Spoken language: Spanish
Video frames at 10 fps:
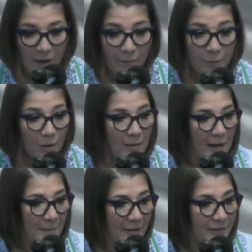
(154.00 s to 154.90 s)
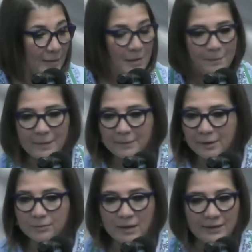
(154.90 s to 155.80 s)
Problemas que me
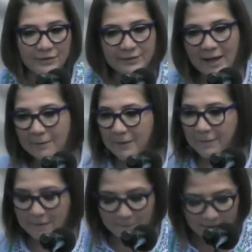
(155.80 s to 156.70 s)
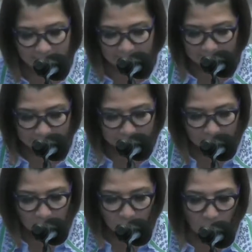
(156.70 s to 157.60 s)
permito enlistar brevemente,
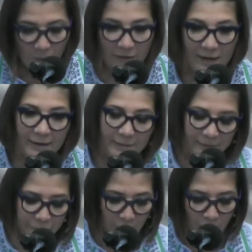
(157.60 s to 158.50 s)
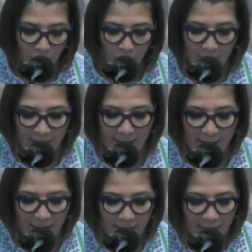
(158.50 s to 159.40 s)
como es la división
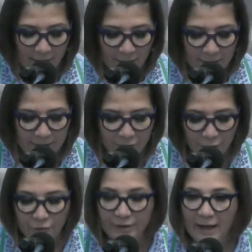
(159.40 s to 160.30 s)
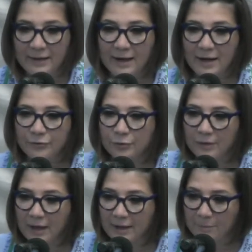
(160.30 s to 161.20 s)
urbana y social de la
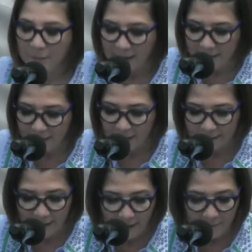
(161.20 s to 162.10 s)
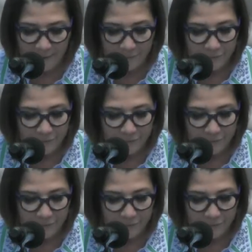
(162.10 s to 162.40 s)
ciudad de Playa del Carmen,